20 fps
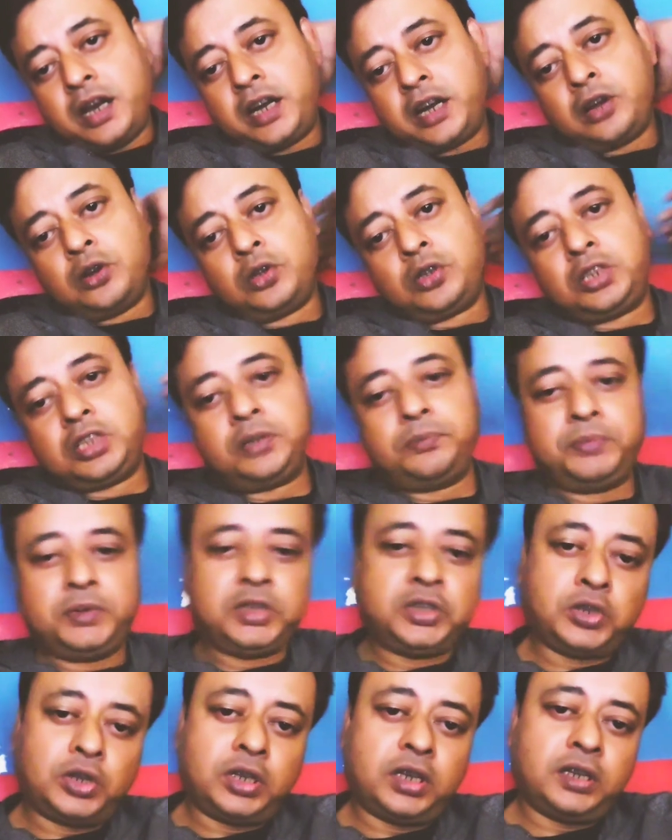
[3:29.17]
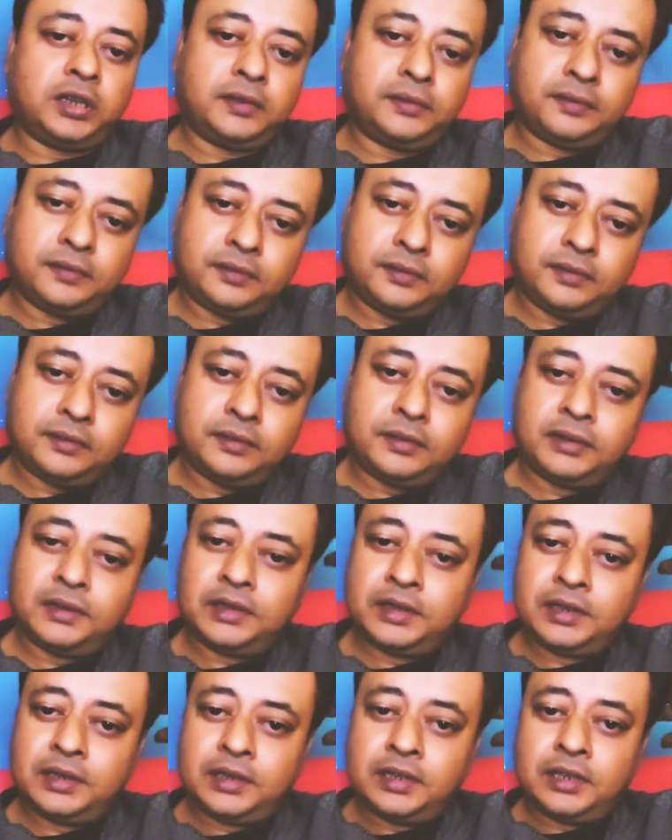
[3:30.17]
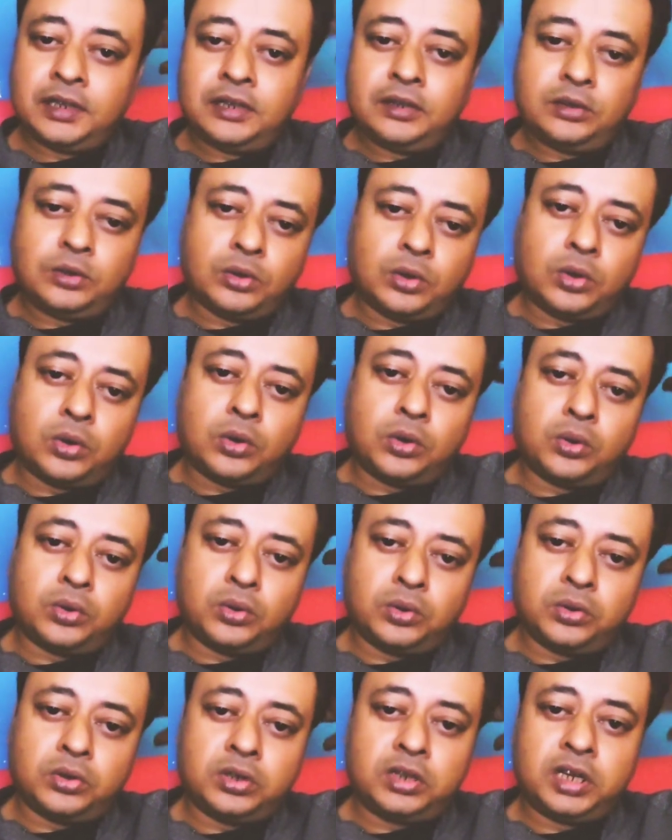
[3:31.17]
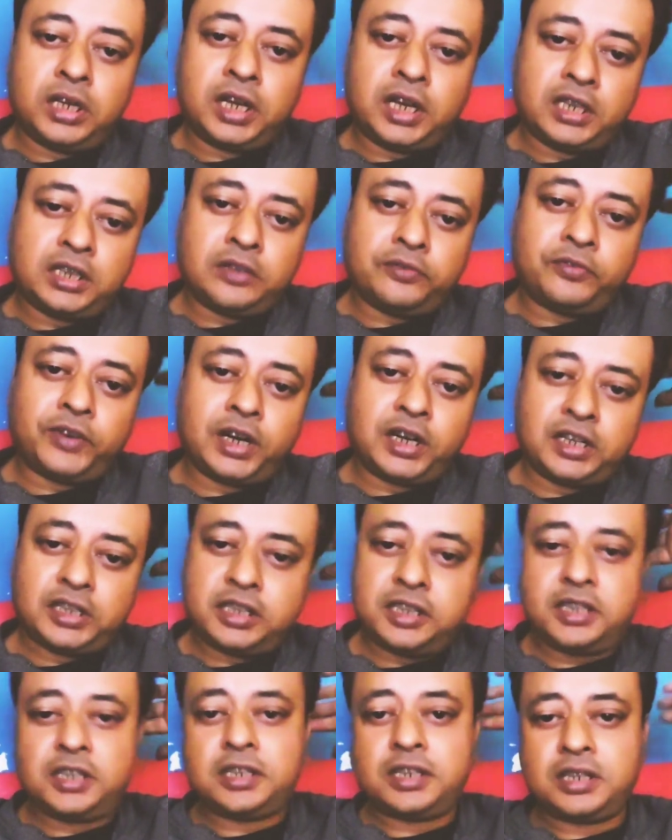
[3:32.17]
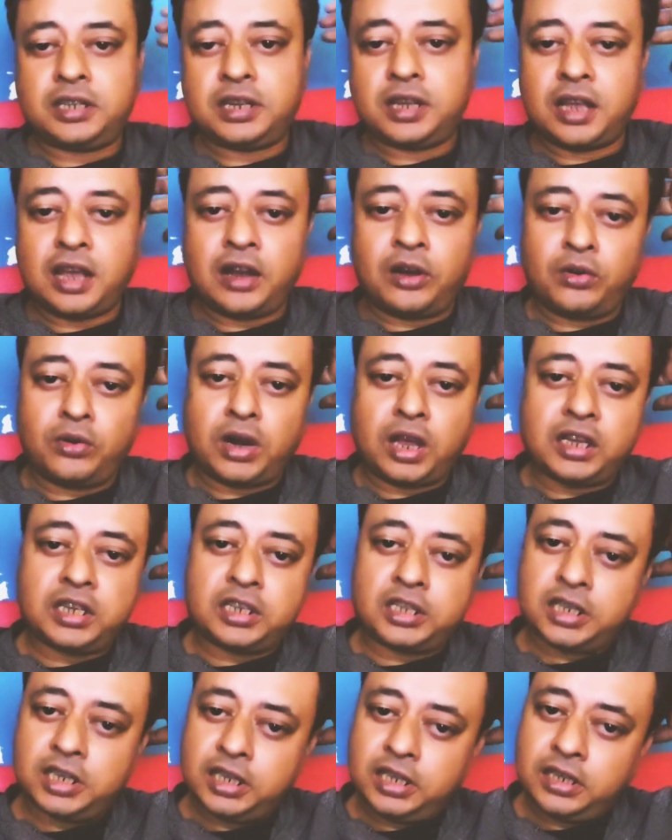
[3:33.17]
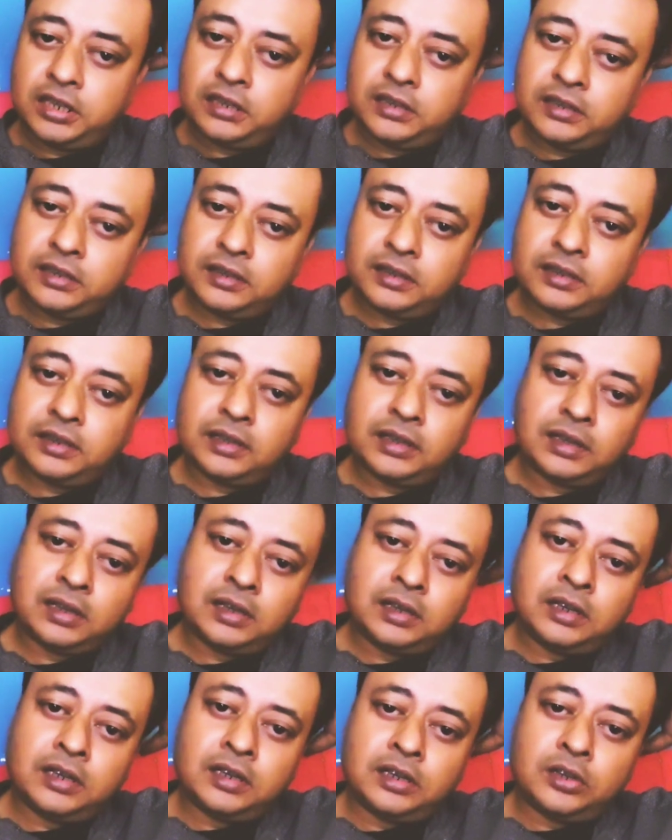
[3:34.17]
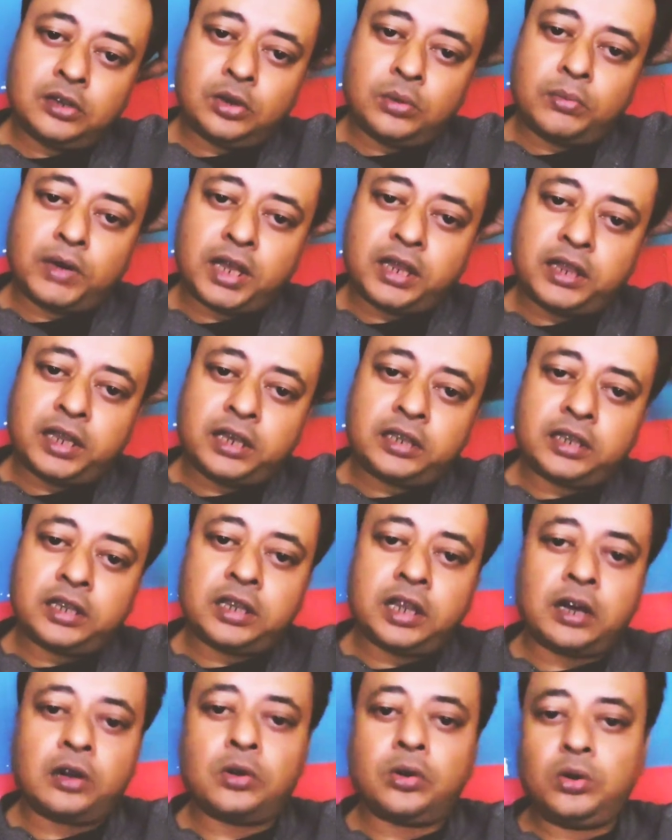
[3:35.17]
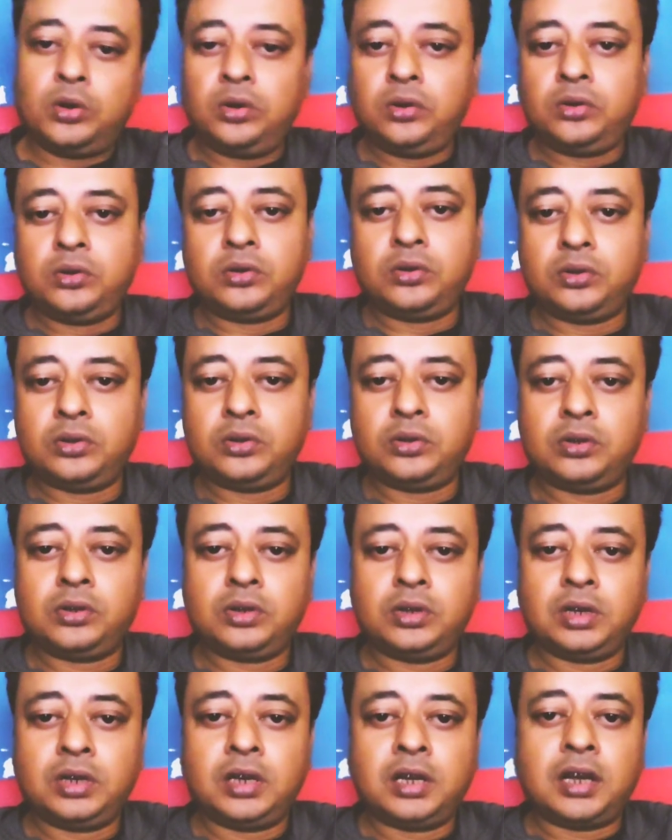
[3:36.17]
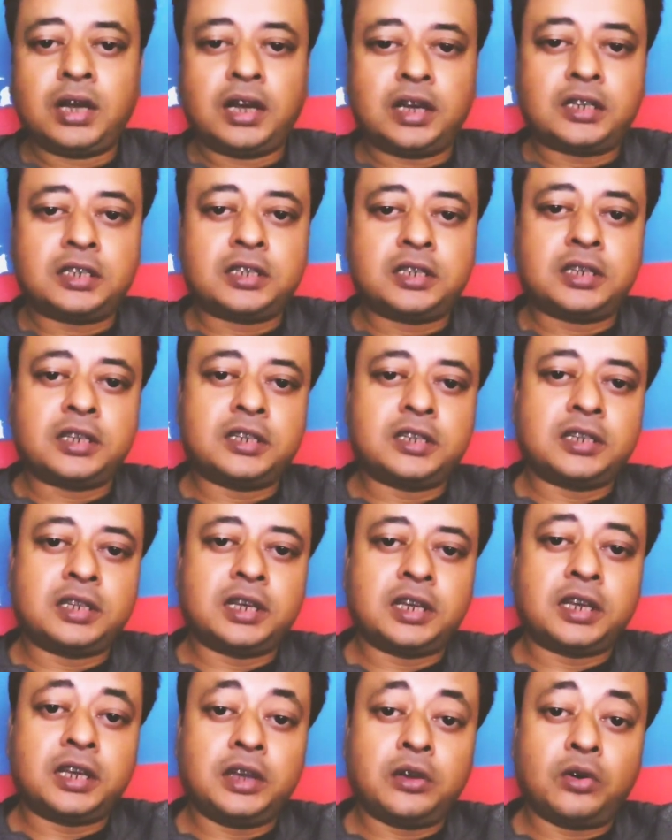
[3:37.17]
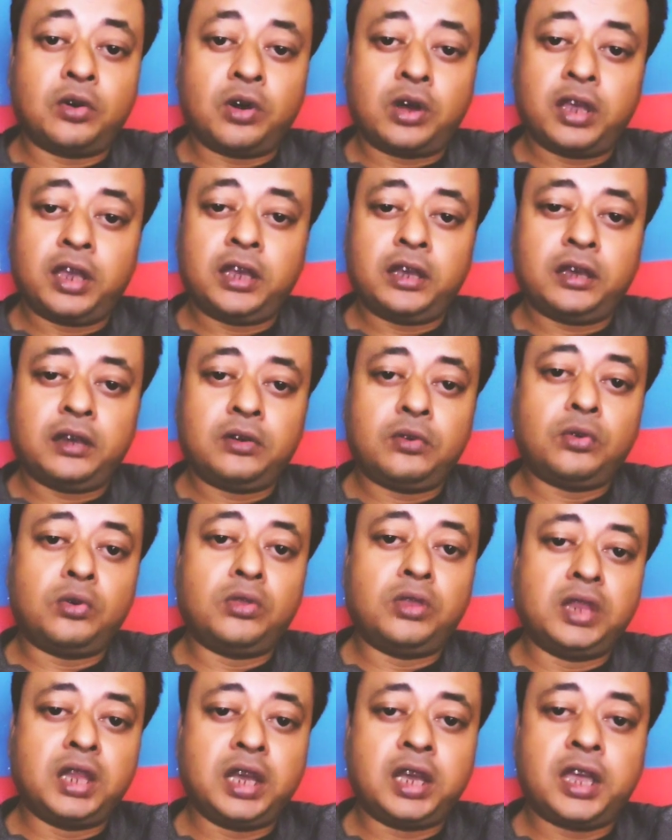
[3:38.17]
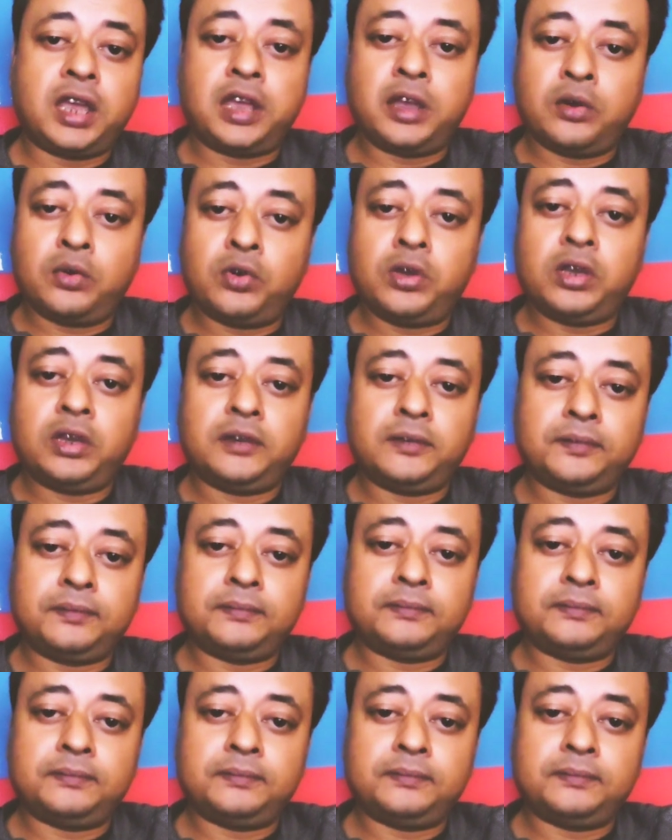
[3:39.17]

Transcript: এটা হচ্ছে বিষয় তো ঠিক আছে ফ্রেন্ডস এখন আসছি তোমরা দেখতে থাকো আস্তে আস্তে কি হয় কোন দিকে এগোয়